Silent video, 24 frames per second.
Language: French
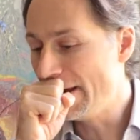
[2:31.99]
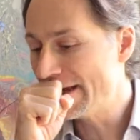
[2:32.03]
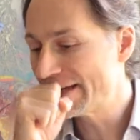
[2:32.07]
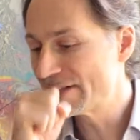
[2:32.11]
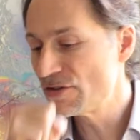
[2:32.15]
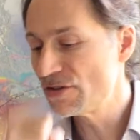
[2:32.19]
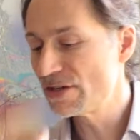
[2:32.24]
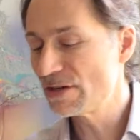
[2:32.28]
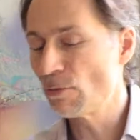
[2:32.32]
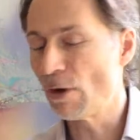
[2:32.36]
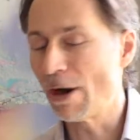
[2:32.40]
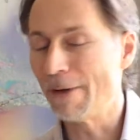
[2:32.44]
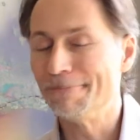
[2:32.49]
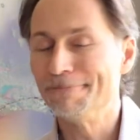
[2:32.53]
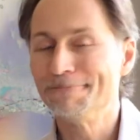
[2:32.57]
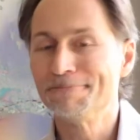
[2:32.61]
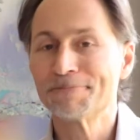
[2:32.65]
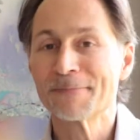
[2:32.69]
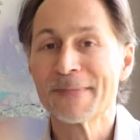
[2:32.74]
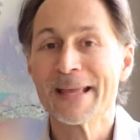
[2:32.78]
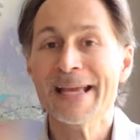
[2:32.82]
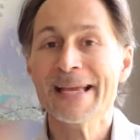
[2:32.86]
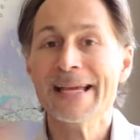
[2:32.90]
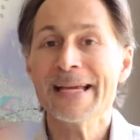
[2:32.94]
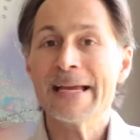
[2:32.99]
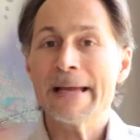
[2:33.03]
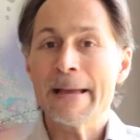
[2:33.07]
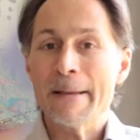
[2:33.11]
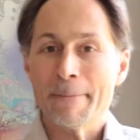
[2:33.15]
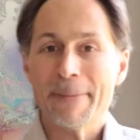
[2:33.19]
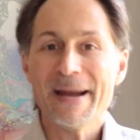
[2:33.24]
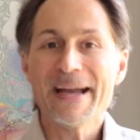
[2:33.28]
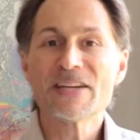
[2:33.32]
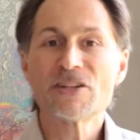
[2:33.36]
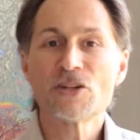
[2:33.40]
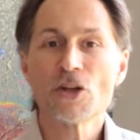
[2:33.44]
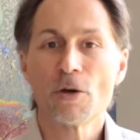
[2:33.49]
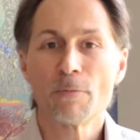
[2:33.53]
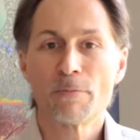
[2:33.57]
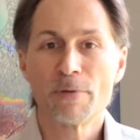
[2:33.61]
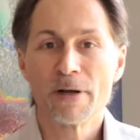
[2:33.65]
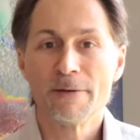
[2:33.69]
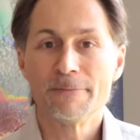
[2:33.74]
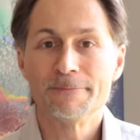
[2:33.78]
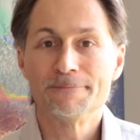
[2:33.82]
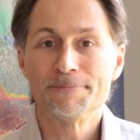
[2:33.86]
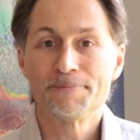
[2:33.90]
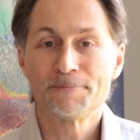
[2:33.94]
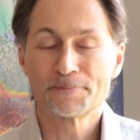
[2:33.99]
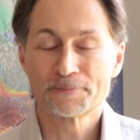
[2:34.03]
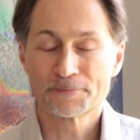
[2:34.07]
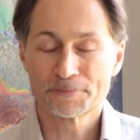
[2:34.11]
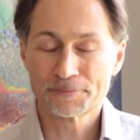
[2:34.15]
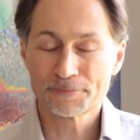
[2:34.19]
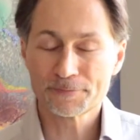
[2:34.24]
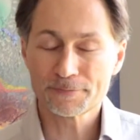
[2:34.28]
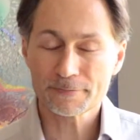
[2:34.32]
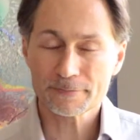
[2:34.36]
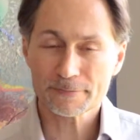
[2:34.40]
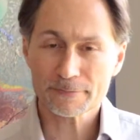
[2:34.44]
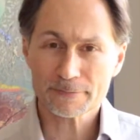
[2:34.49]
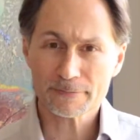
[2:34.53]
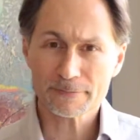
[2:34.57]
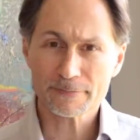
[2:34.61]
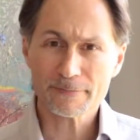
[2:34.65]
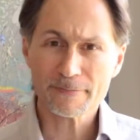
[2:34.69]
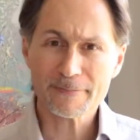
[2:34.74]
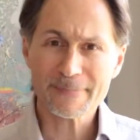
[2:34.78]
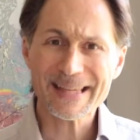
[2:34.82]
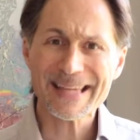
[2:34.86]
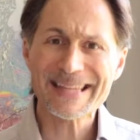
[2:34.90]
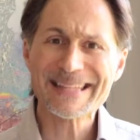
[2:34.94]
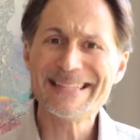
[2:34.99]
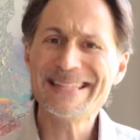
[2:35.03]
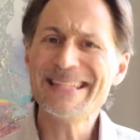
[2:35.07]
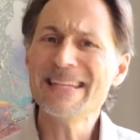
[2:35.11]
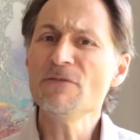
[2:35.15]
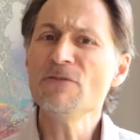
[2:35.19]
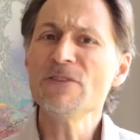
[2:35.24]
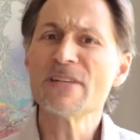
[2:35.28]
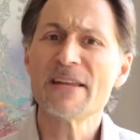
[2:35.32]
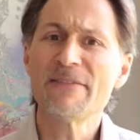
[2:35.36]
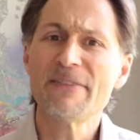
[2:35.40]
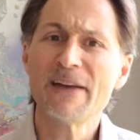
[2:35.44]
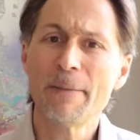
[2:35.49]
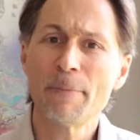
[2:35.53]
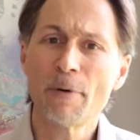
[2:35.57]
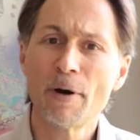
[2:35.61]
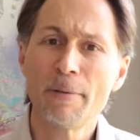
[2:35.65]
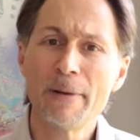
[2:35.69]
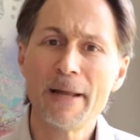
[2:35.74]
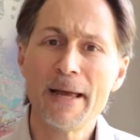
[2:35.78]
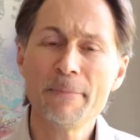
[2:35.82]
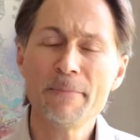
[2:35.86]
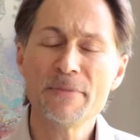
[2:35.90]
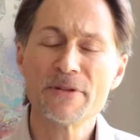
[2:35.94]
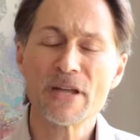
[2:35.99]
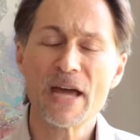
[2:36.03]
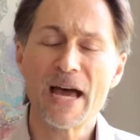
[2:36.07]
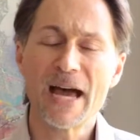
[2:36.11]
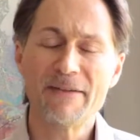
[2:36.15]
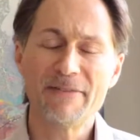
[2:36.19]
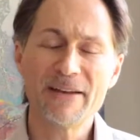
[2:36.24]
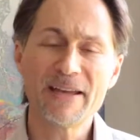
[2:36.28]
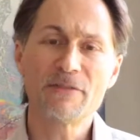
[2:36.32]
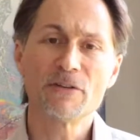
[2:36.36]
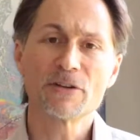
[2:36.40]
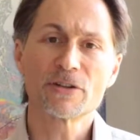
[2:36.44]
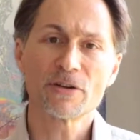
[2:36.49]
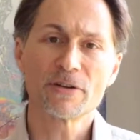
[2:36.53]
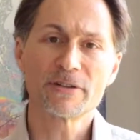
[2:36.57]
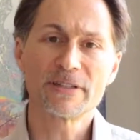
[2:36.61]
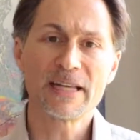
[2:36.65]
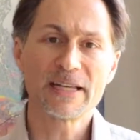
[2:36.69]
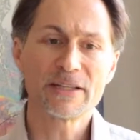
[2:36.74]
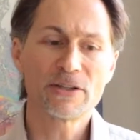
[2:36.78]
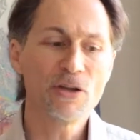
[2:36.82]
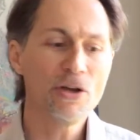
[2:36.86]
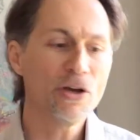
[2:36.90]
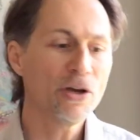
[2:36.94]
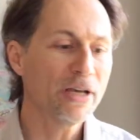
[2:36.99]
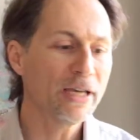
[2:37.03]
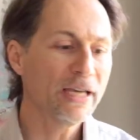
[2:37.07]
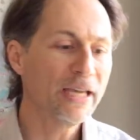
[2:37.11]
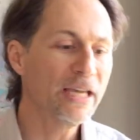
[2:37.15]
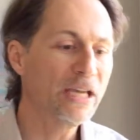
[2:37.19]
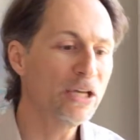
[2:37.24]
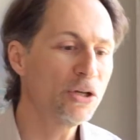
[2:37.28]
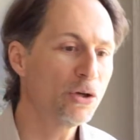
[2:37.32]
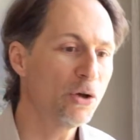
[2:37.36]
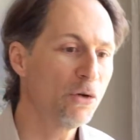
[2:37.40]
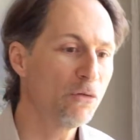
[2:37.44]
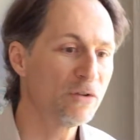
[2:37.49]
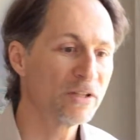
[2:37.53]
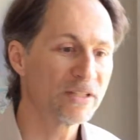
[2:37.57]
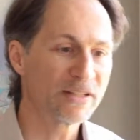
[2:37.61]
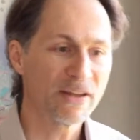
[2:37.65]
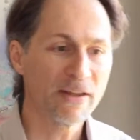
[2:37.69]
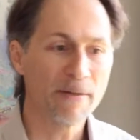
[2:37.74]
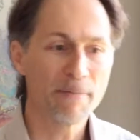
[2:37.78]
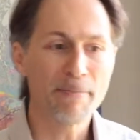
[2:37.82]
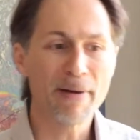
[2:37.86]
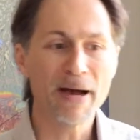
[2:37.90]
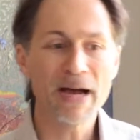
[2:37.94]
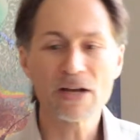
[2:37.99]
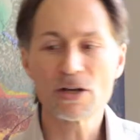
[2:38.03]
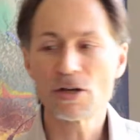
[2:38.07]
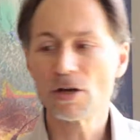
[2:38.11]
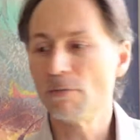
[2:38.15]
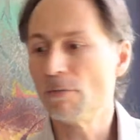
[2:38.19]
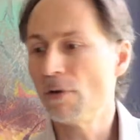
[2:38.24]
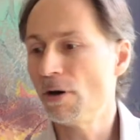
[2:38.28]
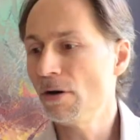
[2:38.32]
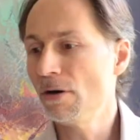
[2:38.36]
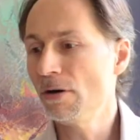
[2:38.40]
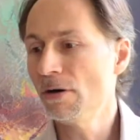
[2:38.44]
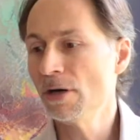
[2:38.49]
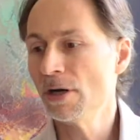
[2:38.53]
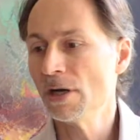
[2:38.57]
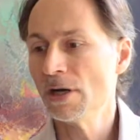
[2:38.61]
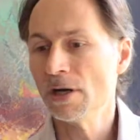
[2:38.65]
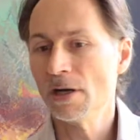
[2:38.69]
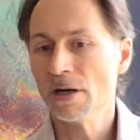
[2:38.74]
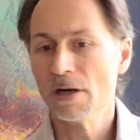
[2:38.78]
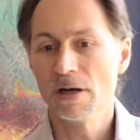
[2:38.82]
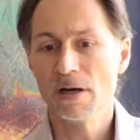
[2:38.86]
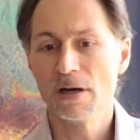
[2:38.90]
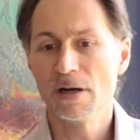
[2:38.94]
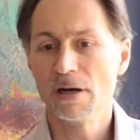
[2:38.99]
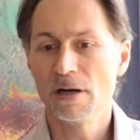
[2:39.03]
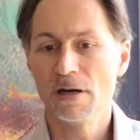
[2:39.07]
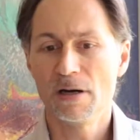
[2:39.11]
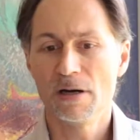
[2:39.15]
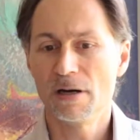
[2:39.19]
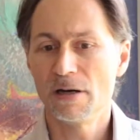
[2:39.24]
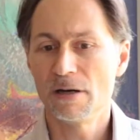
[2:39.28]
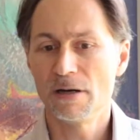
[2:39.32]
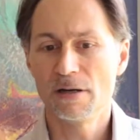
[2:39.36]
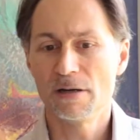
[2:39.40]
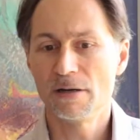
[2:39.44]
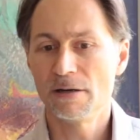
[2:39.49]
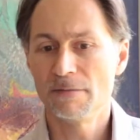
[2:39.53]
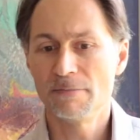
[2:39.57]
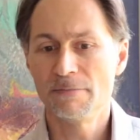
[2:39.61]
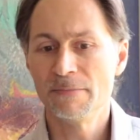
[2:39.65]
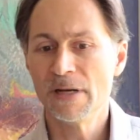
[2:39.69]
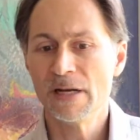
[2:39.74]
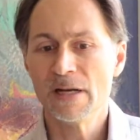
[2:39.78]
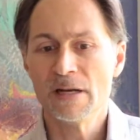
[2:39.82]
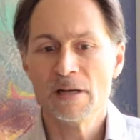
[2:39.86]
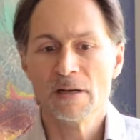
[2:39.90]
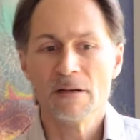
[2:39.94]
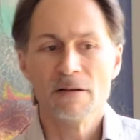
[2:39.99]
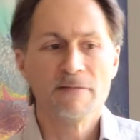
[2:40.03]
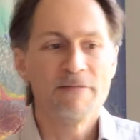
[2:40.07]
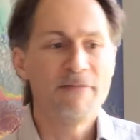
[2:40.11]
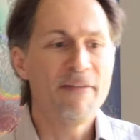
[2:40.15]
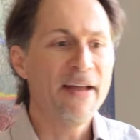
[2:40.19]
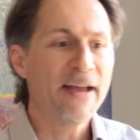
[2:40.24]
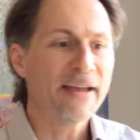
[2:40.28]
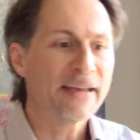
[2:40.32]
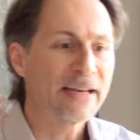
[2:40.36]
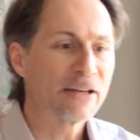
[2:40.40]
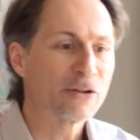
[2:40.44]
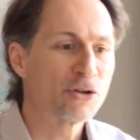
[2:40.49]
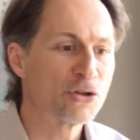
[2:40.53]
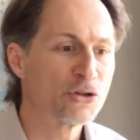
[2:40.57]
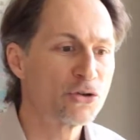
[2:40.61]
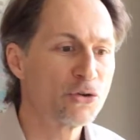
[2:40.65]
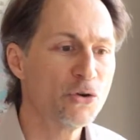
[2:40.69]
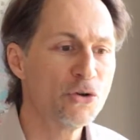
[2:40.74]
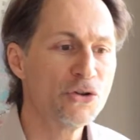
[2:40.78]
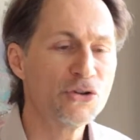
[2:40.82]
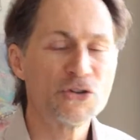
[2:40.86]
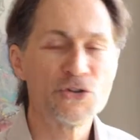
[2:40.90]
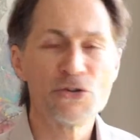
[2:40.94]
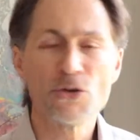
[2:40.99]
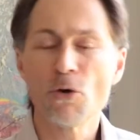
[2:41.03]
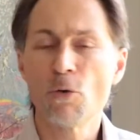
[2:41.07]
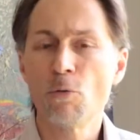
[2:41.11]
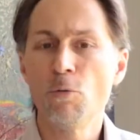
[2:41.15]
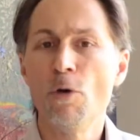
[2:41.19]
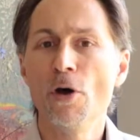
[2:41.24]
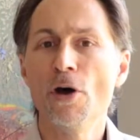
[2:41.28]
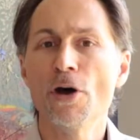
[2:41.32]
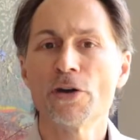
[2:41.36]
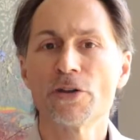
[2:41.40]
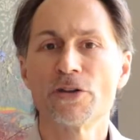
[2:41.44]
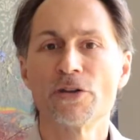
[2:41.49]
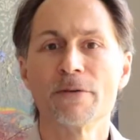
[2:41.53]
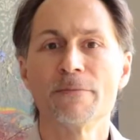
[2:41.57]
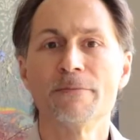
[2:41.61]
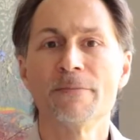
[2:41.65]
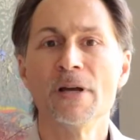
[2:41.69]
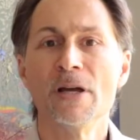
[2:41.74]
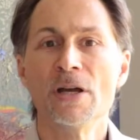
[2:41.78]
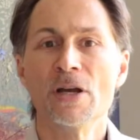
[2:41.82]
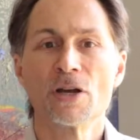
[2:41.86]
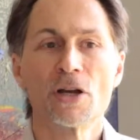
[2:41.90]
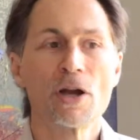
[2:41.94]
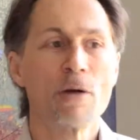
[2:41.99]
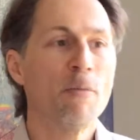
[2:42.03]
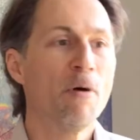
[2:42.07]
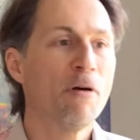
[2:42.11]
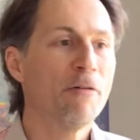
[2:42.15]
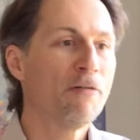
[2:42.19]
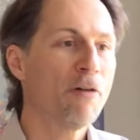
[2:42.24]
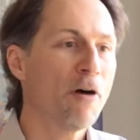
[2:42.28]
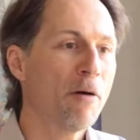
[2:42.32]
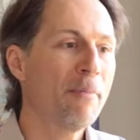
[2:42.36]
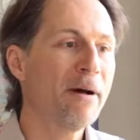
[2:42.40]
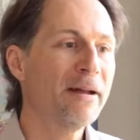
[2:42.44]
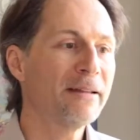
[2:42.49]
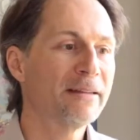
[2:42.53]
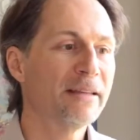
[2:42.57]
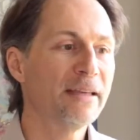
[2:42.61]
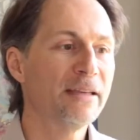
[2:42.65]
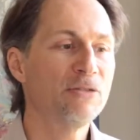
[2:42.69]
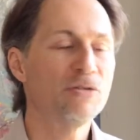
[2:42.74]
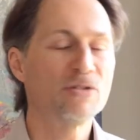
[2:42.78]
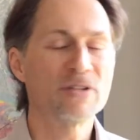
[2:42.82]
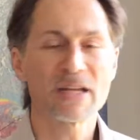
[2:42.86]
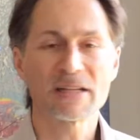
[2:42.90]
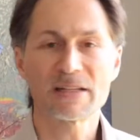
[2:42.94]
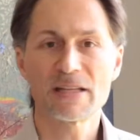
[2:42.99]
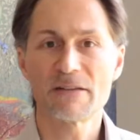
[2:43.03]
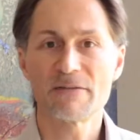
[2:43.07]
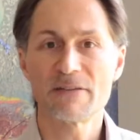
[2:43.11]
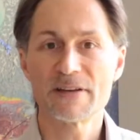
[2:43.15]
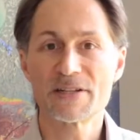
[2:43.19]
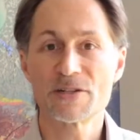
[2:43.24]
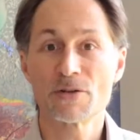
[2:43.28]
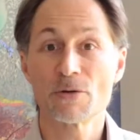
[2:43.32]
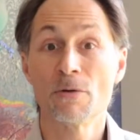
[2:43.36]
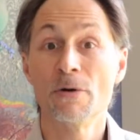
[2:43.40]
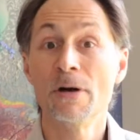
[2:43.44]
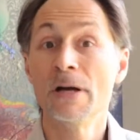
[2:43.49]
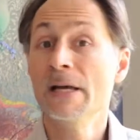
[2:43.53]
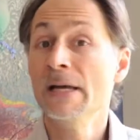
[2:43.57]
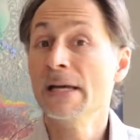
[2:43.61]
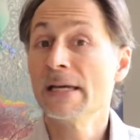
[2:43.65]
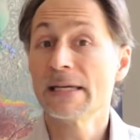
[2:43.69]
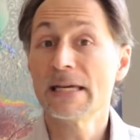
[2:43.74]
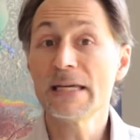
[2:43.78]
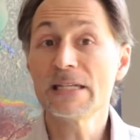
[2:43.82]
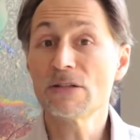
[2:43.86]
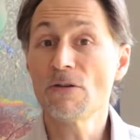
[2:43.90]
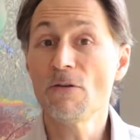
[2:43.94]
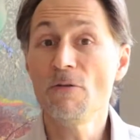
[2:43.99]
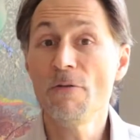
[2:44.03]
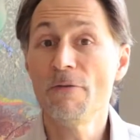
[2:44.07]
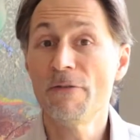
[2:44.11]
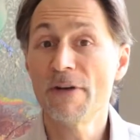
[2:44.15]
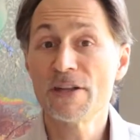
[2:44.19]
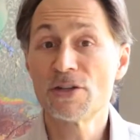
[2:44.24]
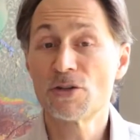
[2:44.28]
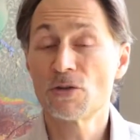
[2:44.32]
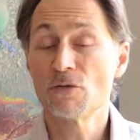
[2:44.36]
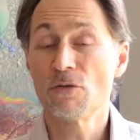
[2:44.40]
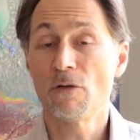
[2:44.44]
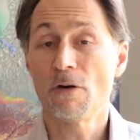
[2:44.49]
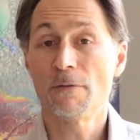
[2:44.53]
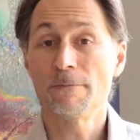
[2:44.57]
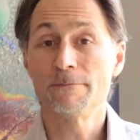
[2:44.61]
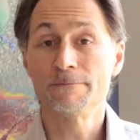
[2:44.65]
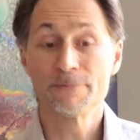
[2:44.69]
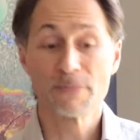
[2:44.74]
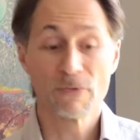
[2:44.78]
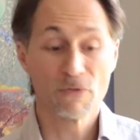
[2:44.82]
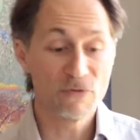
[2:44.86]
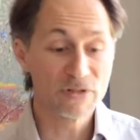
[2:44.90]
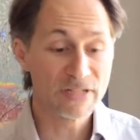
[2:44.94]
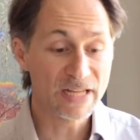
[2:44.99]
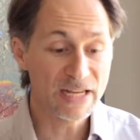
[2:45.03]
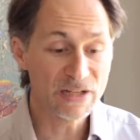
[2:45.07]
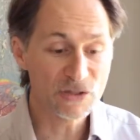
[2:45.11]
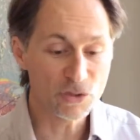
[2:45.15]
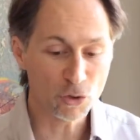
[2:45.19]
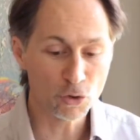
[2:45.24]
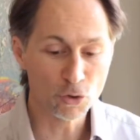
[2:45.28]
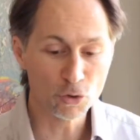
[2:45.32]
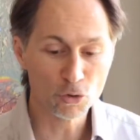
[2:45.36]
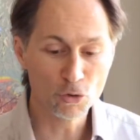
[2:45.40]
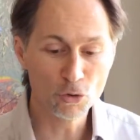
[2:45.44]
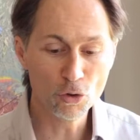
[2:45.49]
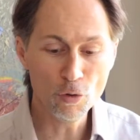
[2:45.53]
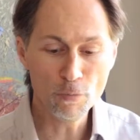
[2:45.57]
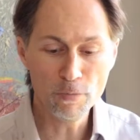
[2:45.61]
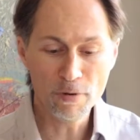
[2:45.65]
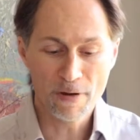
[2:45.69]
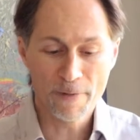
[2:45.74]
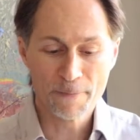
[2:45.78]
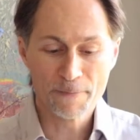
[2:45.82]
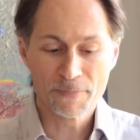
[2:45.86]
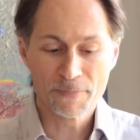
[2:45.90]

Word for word: Excusez-moi. Par exemple, si vous avez un problème avec votre ordinateur et que vous ne savez pas comment euh, faire quelque chose sur Word, comment formater d'une certaine façon, qu'est-ce que vous faites souvent Vous allez sur YouTube,